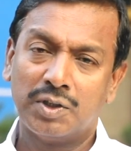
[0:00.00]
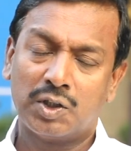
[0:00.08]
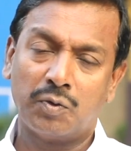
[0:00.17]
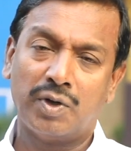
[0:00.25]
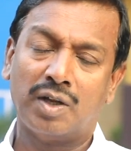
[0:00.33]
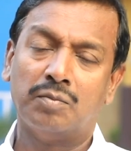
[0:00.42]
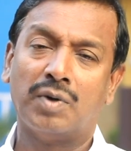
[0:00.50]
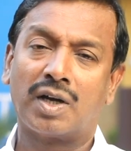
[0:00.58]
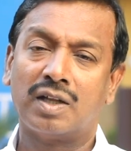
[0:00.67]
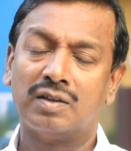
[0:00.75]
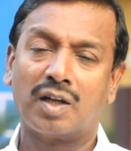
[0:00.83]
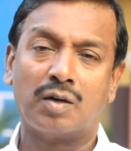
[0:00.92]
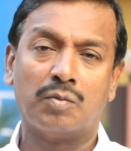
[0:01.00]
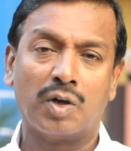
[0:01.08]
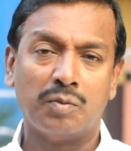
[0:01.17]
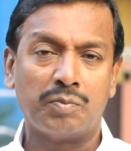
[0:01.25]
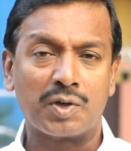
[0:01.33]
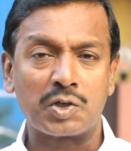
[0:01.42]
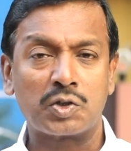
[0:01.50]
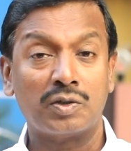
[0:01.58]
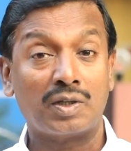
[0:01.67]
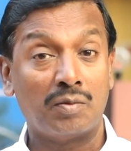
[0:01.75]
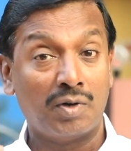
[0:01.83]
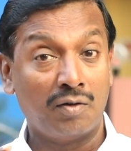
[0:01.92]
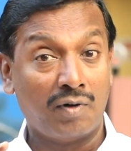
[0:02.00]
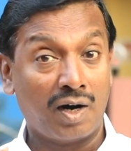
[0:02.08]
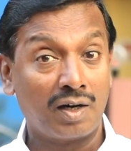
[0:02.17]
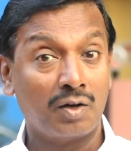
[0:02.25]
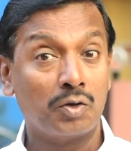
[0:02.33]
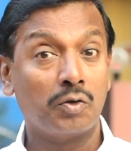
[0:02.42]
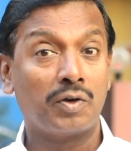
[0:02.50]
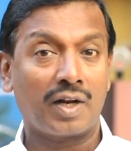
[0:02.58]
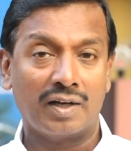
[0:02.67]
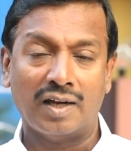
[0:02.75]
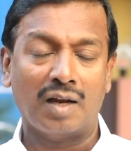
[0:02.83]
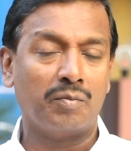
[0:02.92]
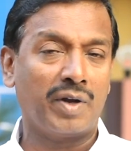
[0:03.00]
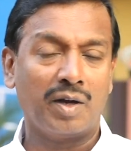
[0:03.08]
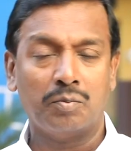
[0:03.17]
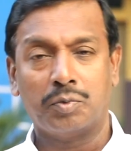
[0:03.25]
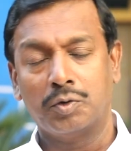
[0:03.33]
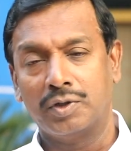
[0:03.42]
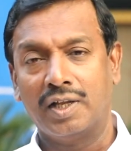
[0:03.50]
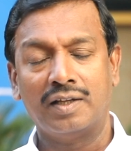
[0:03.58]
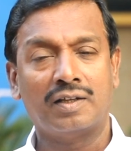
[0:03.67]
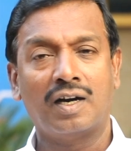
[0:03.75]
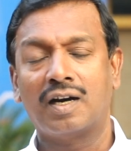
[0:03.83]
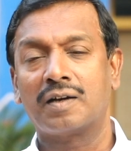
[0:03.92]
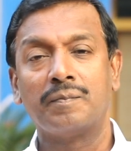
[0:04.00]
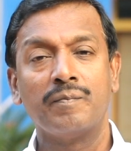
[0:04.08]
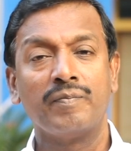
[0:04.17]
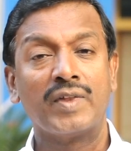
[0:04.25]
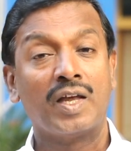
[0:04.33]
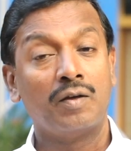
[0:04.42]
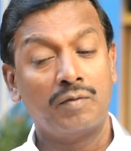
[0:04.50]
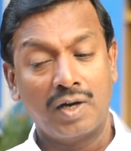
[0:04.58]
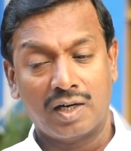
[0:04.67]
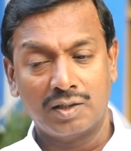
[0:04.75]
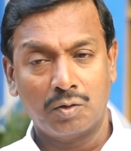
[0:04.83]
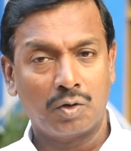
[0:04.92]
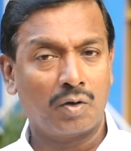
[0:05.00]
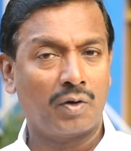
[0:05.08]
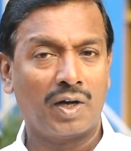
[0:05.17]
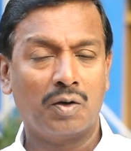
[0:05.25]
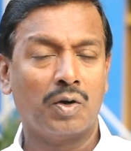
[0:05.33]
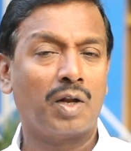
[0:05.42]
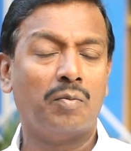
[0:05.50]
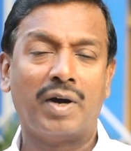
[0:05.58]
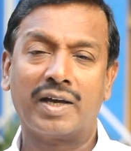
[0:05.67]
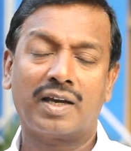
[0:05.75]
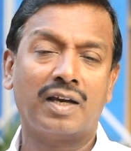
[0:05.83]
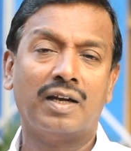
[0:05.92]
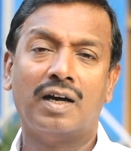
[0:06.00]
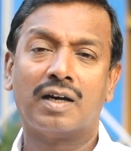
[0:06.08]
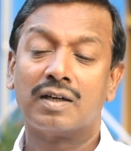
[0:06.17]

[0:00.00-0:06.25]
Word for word: पवित्र जीवन बिताने के लिए सब लोगों को यीशु ने शिक्षा दिया बीमारी को चंगा किया